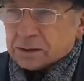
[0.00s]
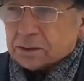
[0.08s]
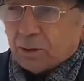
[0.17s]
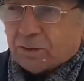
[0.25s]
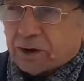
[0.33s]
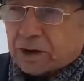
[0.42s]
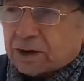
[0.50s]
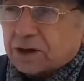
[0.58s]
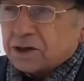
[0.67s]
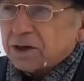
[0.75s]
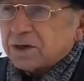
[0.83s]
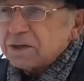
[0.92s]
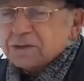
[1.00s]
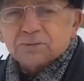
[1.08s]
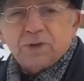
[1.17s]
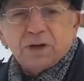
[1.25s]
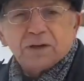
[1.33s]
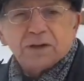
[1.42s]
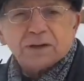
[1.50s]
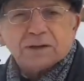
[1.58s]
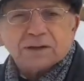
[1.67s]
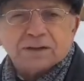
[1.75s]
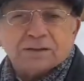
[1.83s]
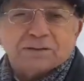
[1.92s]
Слово карьеризм,
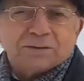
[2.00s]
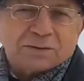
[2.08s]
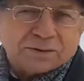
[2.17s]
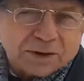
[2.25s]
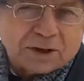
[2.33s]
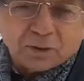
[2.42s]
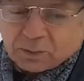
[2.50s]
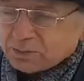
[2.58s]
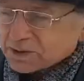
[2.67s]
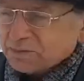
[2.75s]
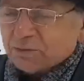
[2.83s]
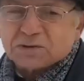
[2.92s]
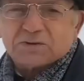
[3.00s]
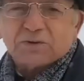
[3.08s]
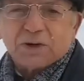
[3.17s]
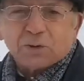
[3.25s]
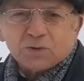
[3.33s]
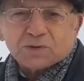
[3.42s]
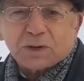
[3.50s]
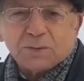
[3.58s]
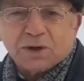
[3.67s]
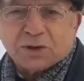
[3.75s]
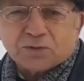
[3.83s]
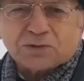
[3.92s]
это оно свойственно и
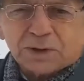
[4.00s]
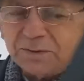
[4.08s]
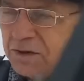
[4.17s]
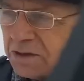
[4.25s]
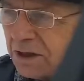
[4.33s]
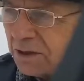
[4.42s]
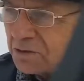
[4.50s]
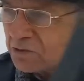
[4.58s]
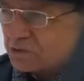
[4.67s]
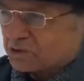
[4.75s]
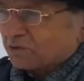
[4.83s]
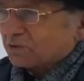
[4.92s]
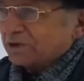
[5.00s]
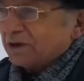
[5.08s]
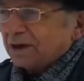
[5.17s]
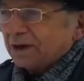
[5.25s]
русским, и нерусским, везде оно существует.